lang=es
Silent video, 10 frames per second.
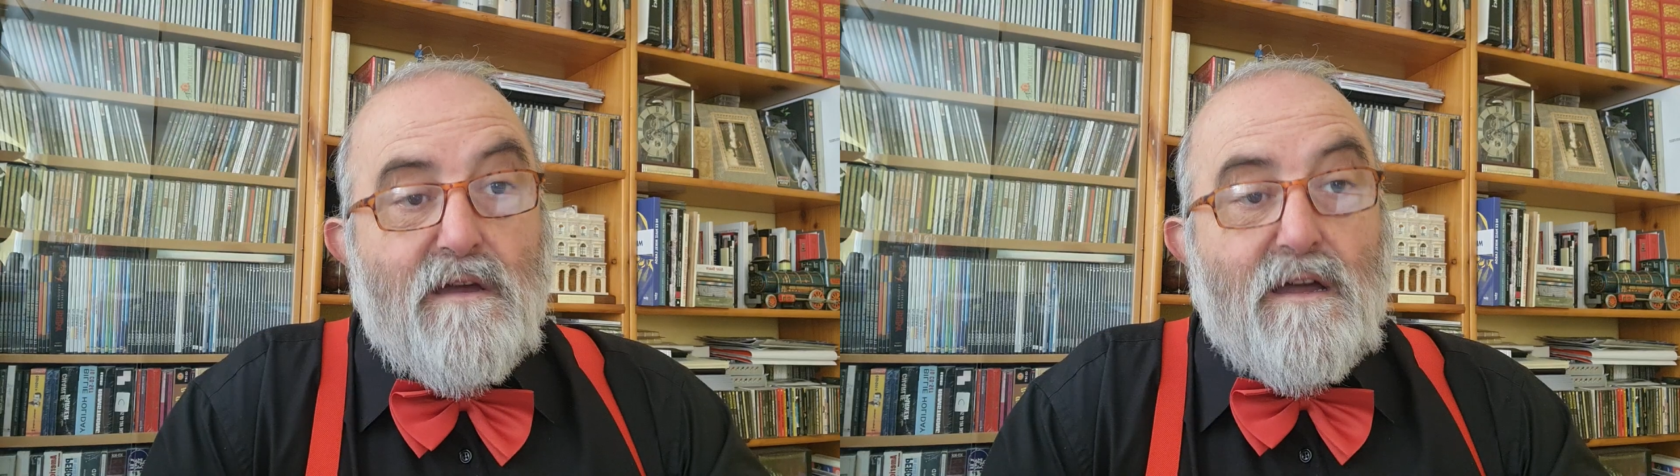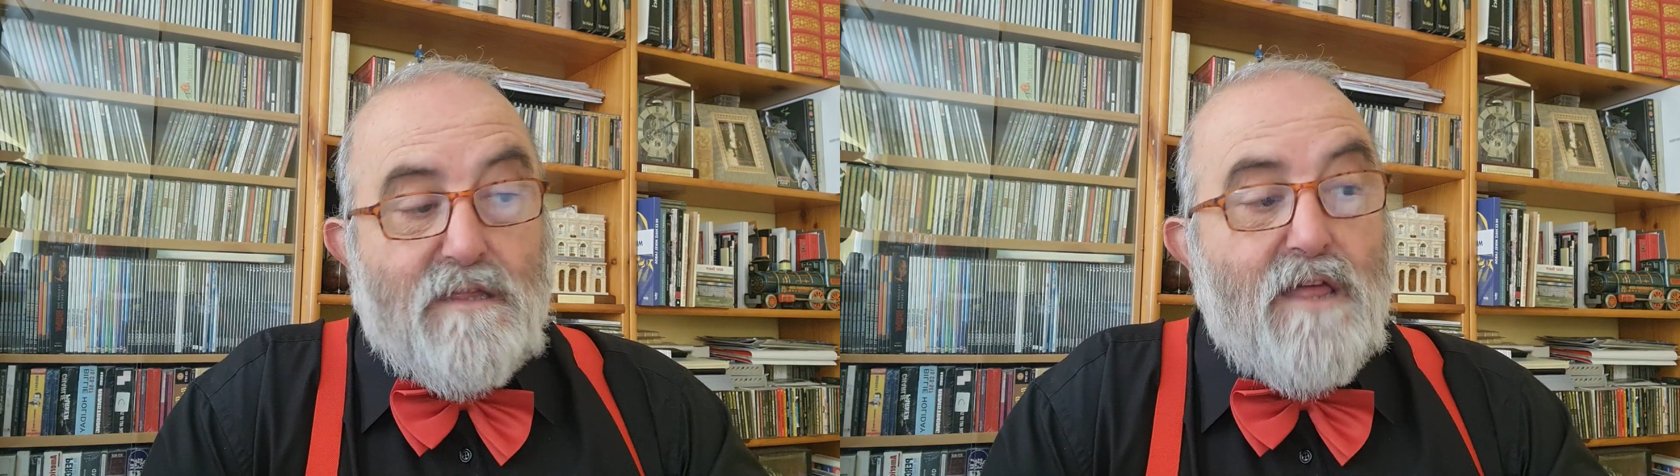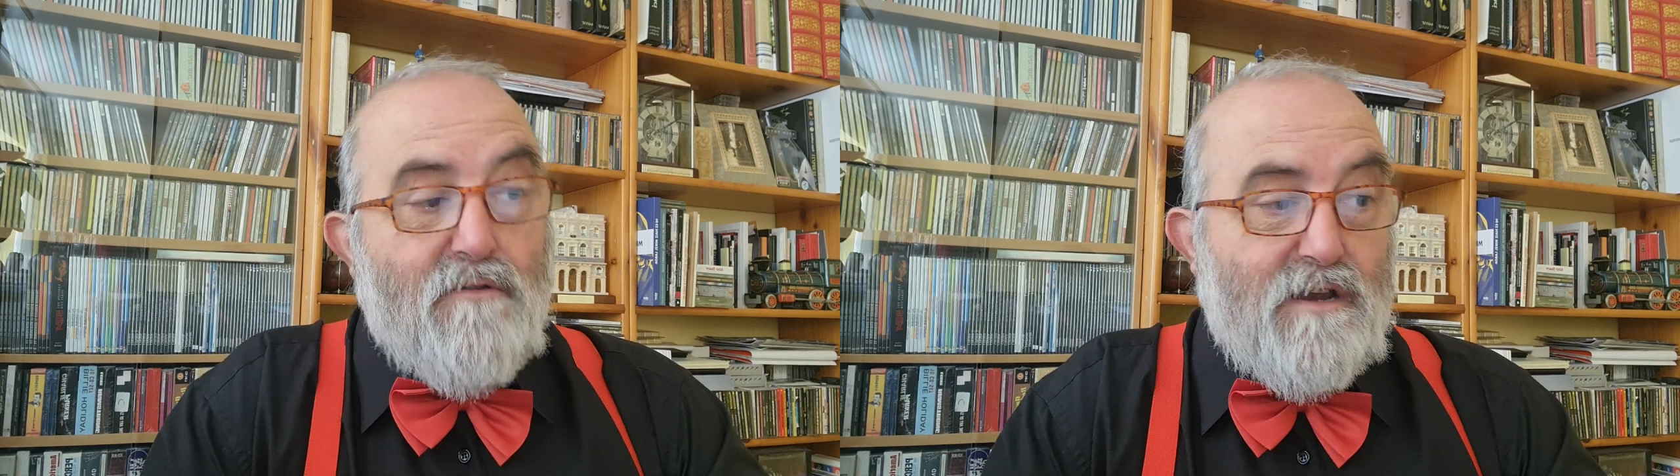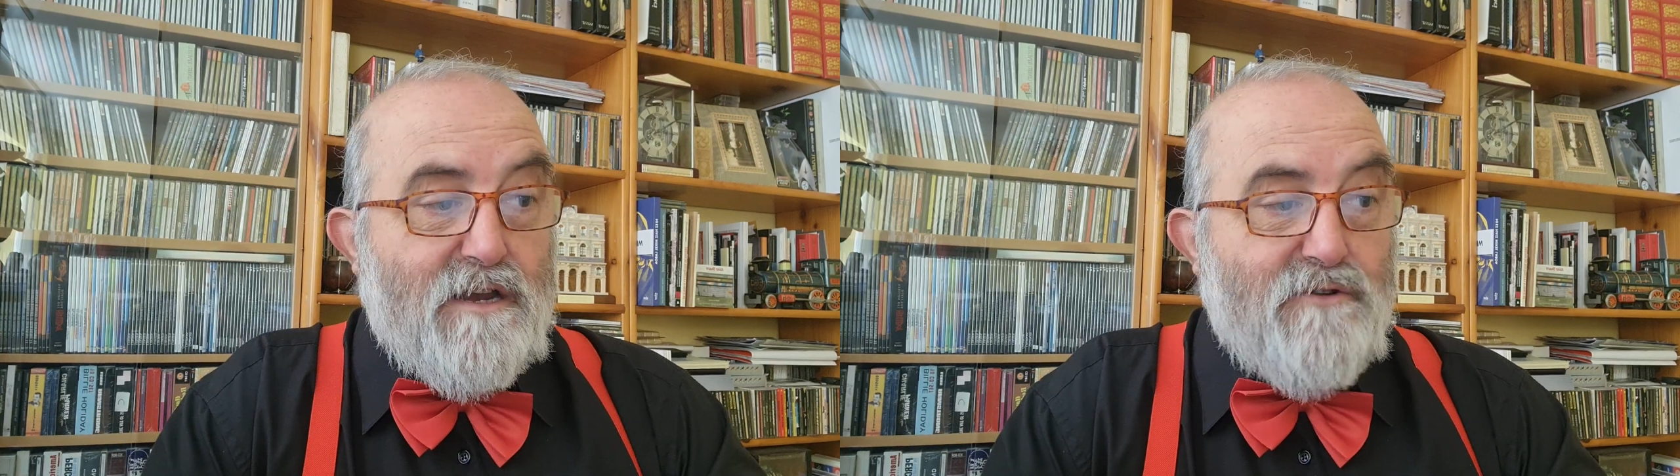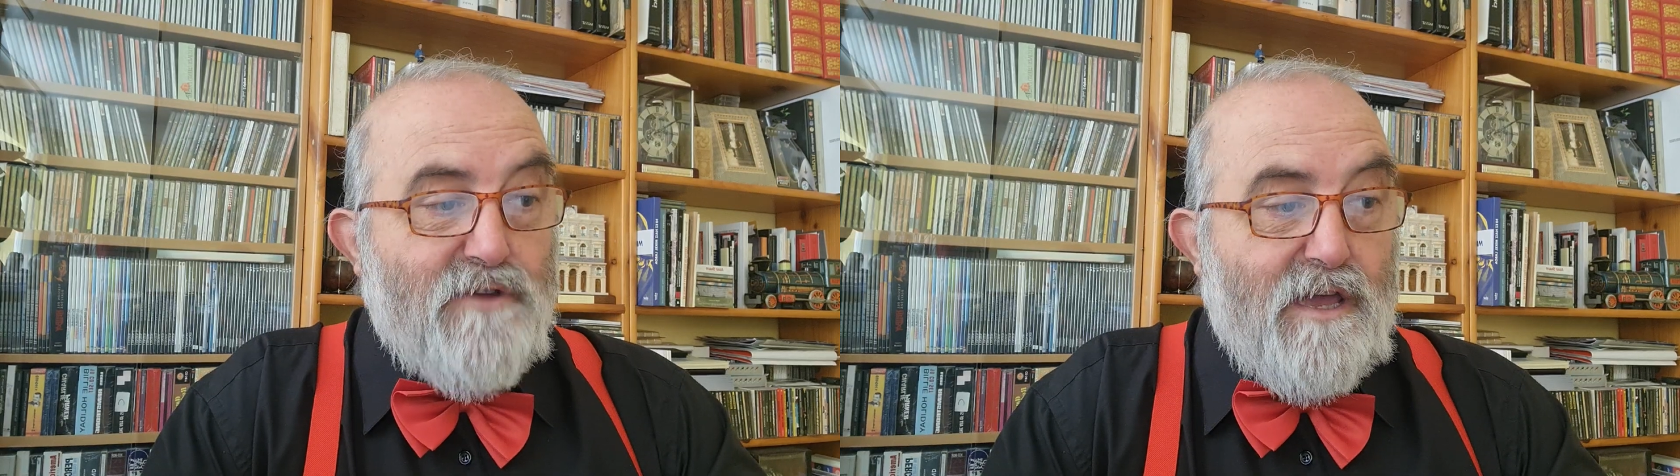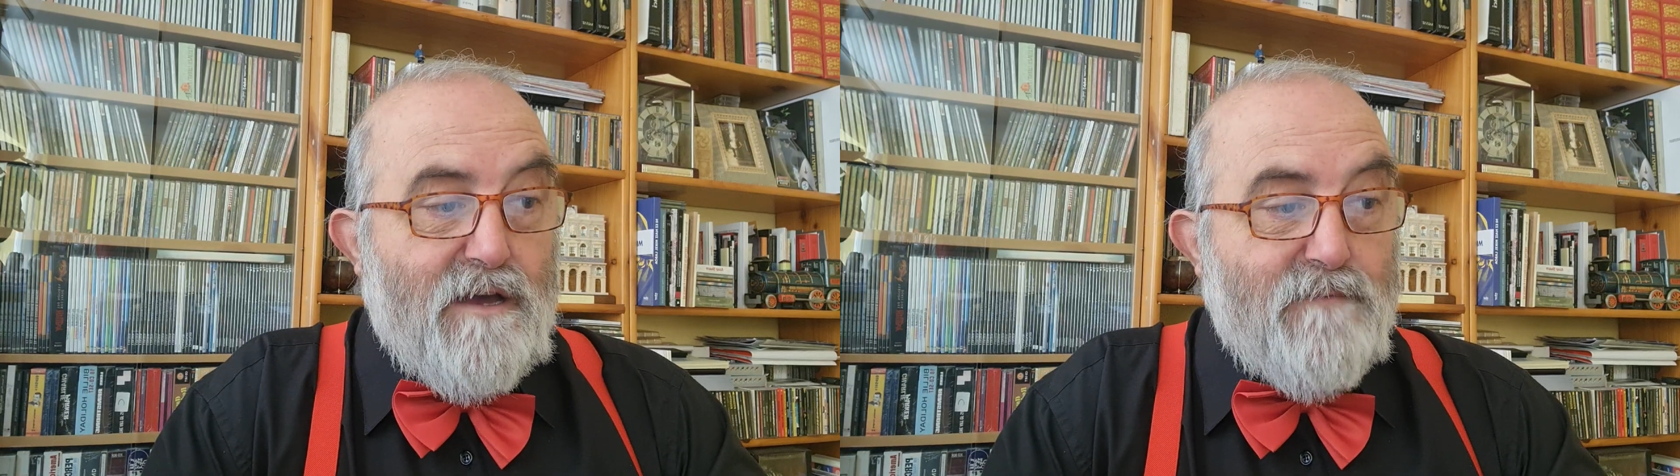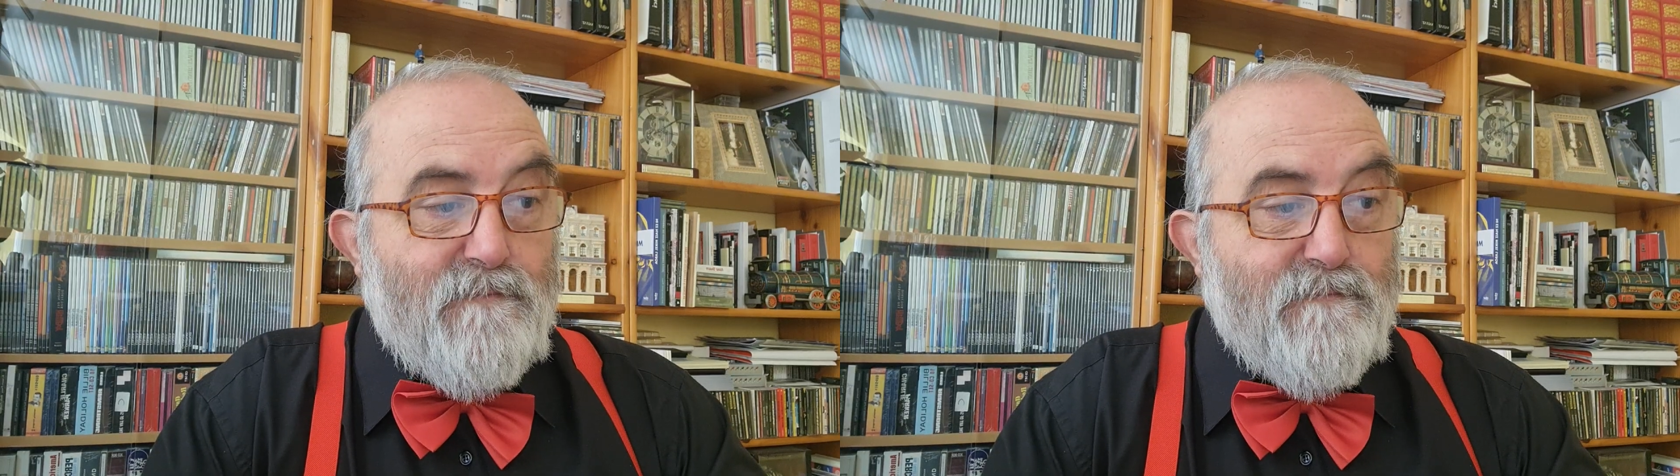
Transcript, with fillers: atado a la noria.